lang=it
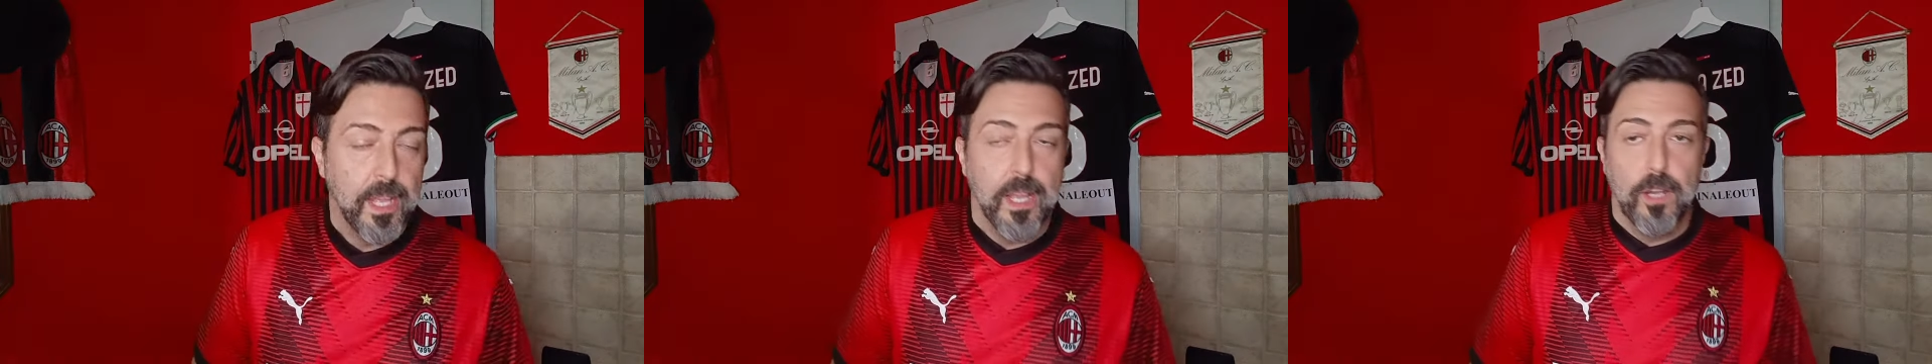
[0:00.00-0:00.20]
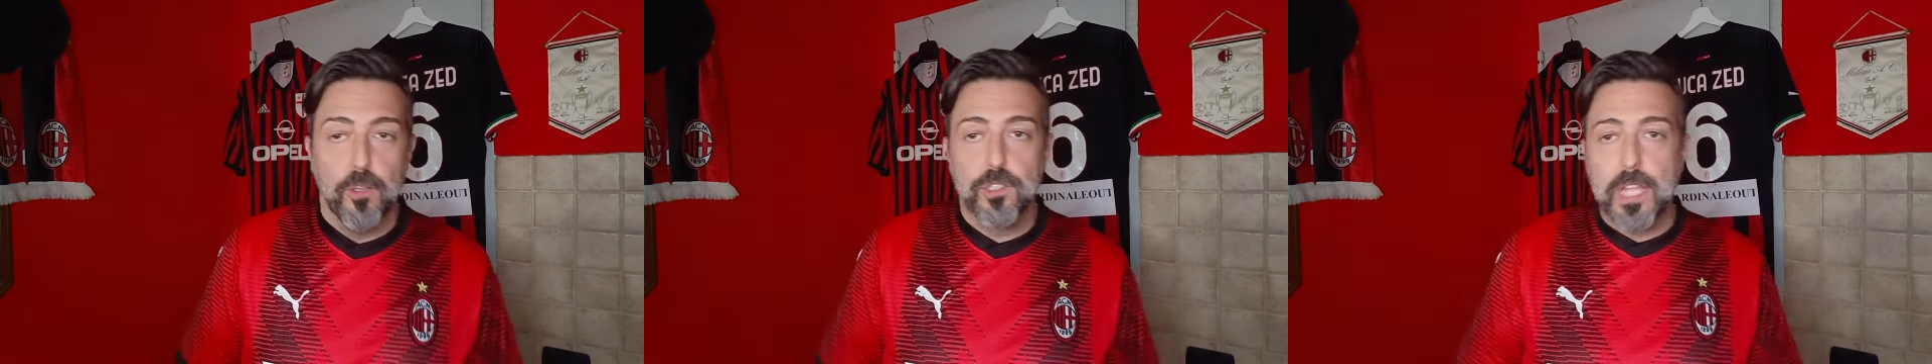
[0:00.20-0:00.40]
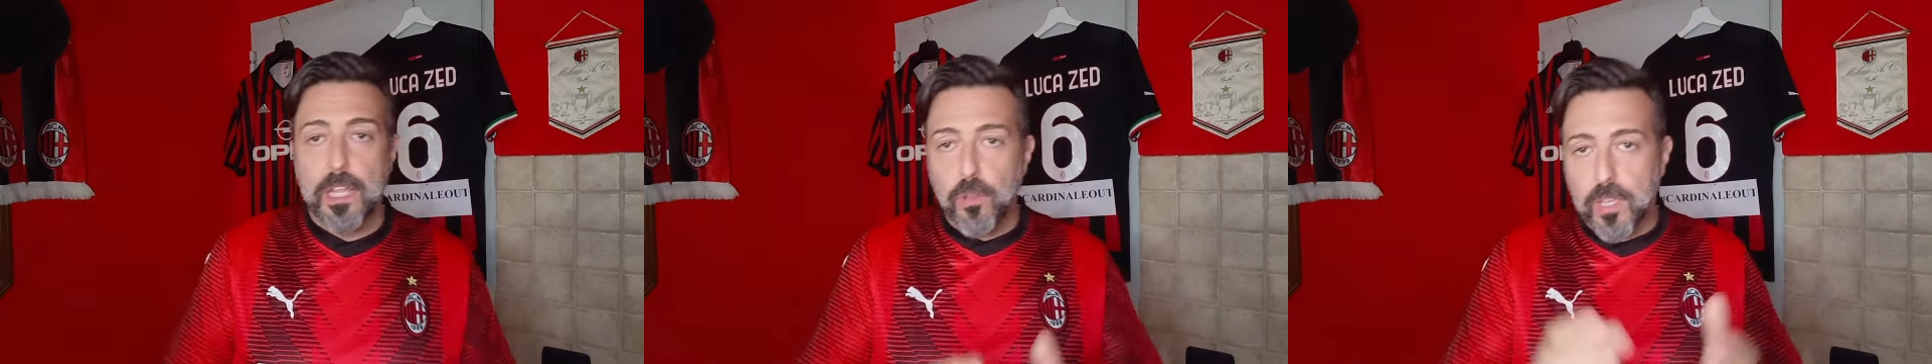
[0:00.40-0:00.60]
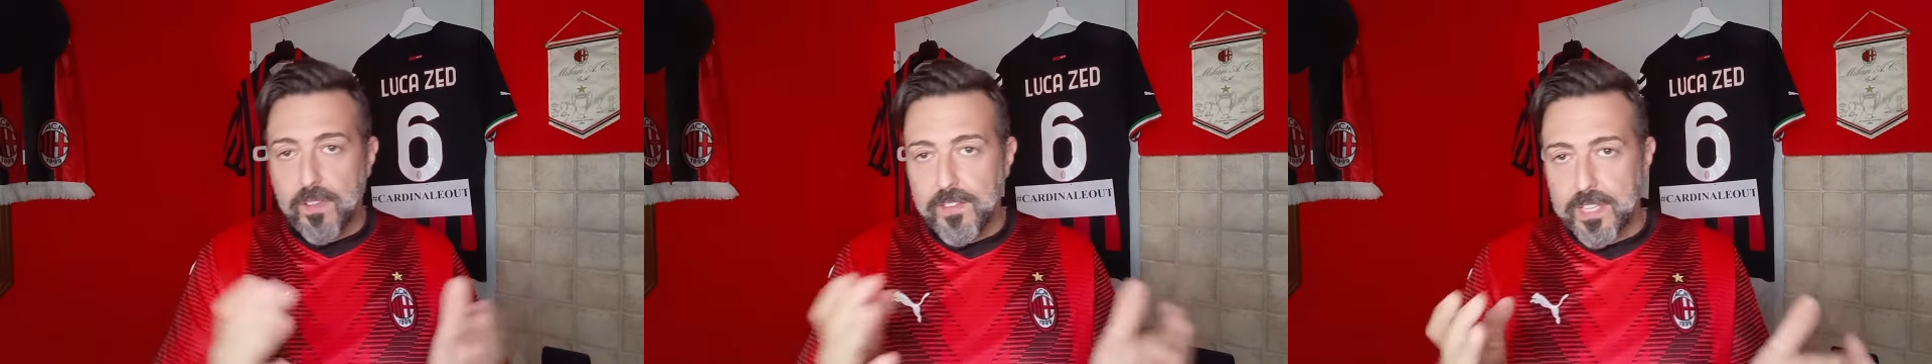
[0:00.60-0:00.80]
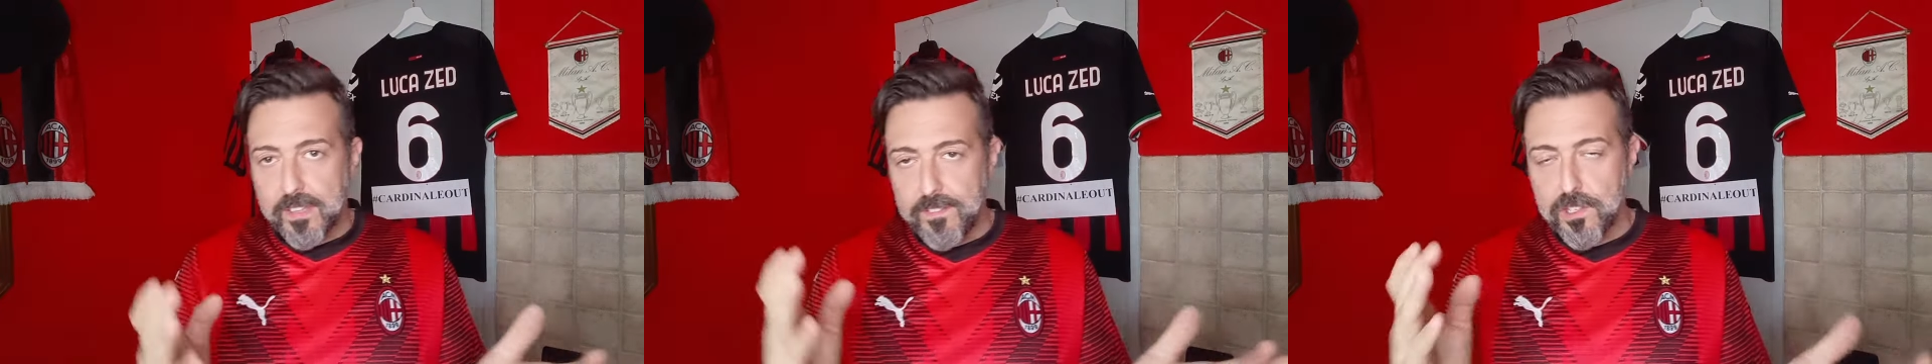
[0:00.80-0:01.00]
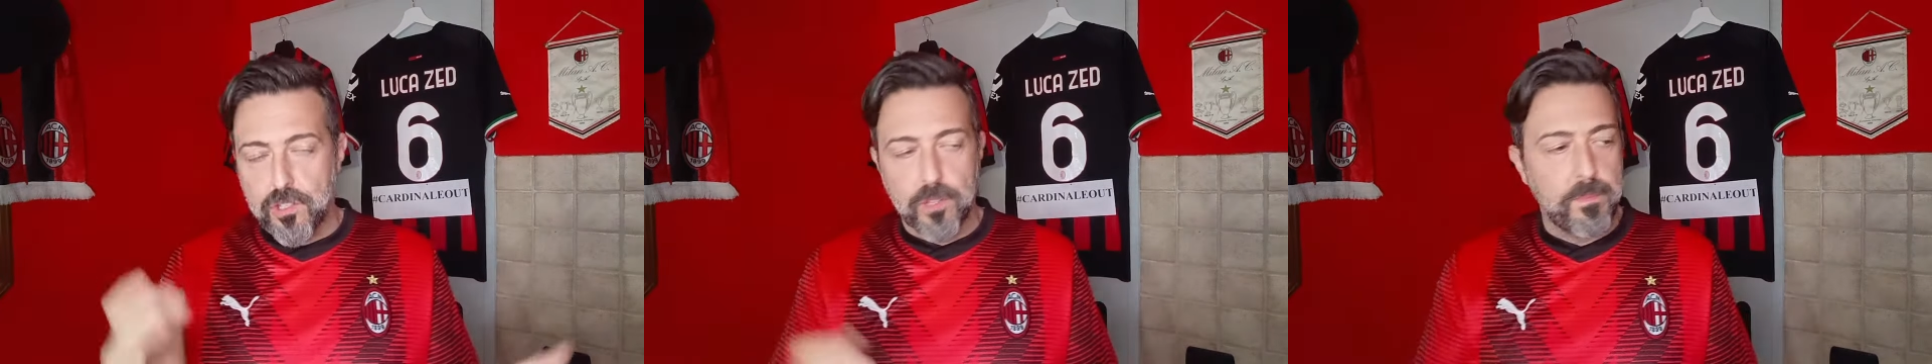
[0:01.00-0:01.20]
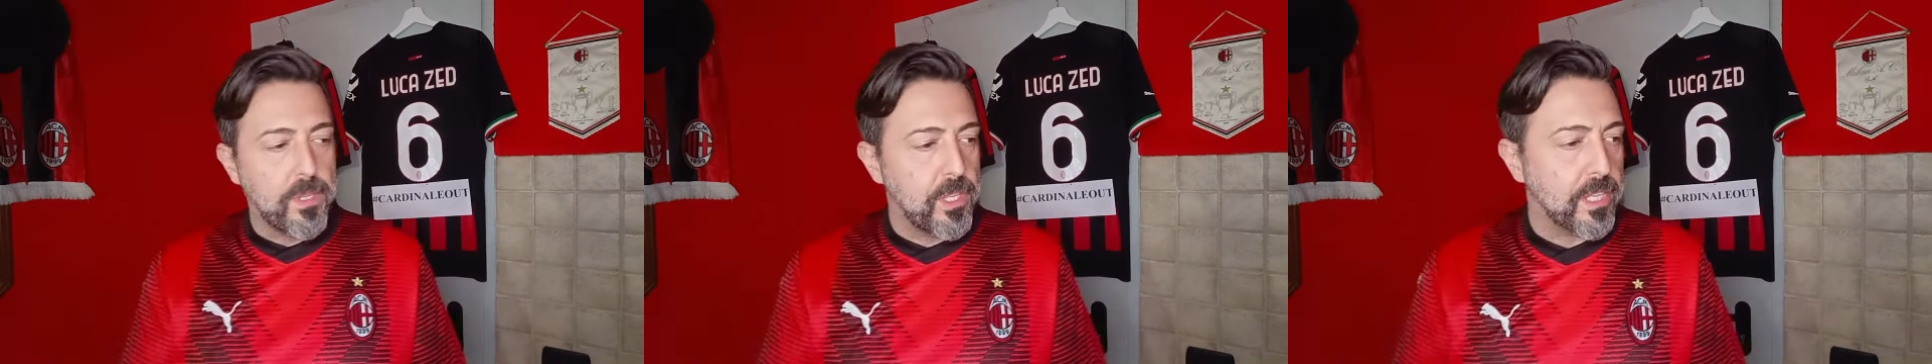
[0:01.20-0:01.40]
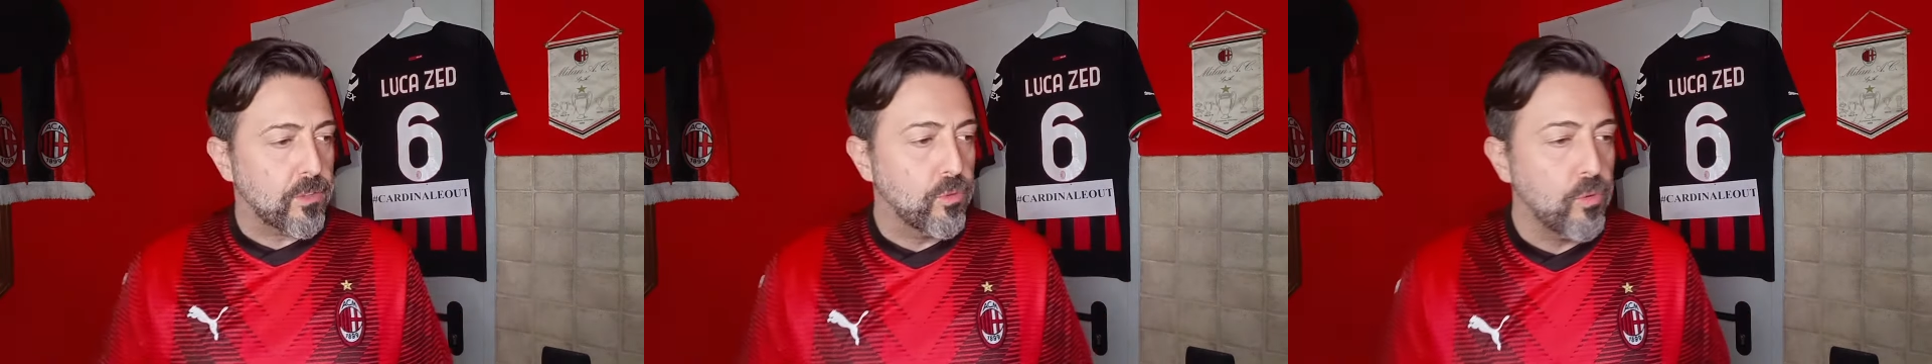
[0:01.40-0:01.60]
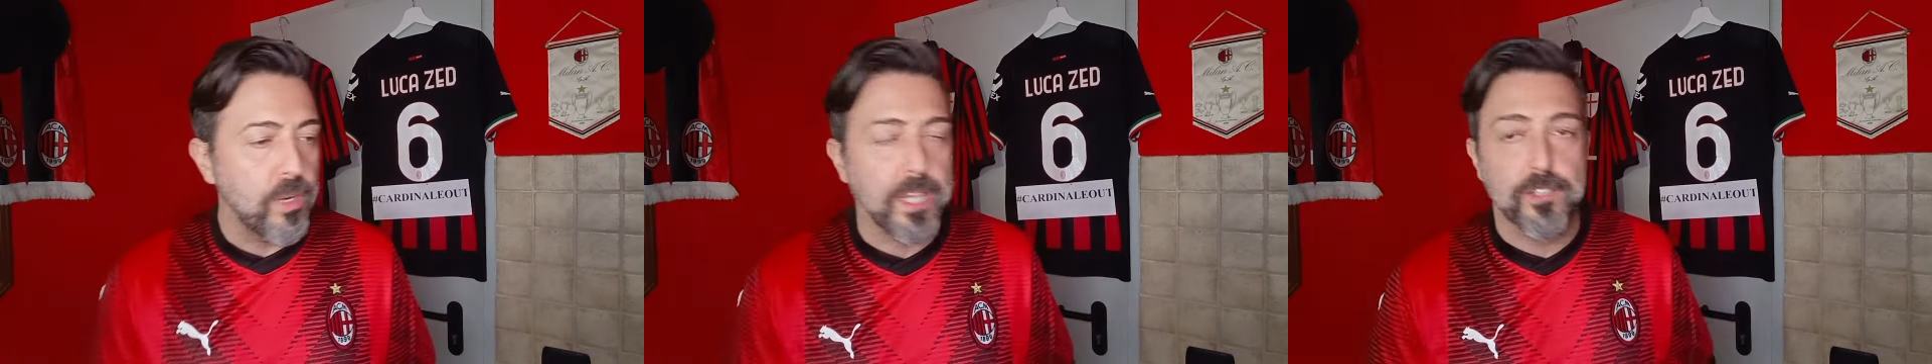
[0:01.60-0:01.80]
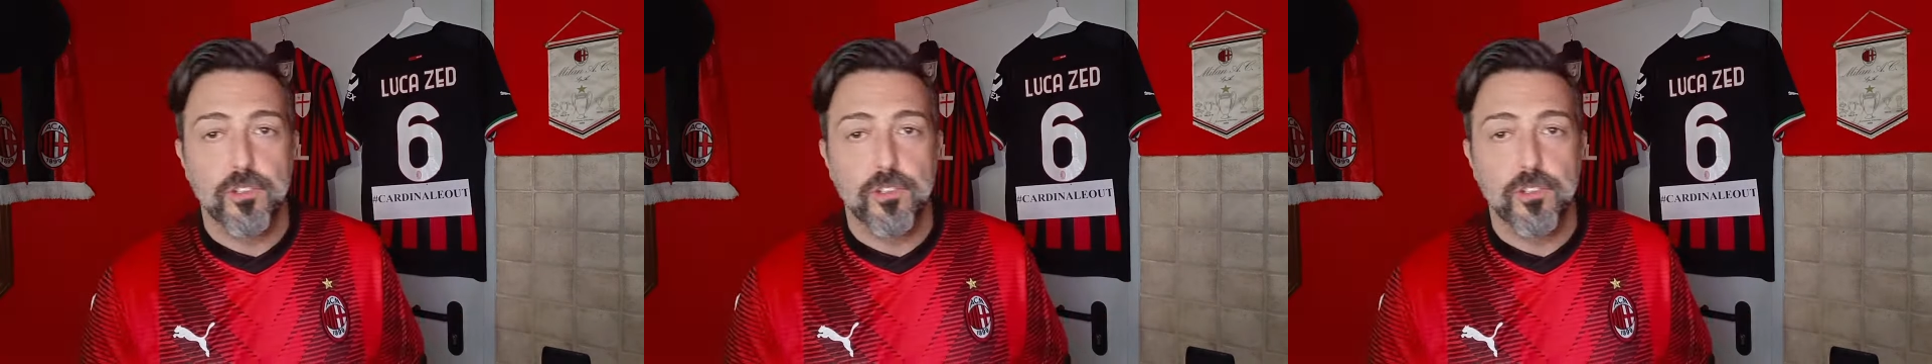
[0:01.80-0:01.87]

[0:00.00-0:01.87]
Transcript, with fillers: lo stadio che avete visto in miniatura,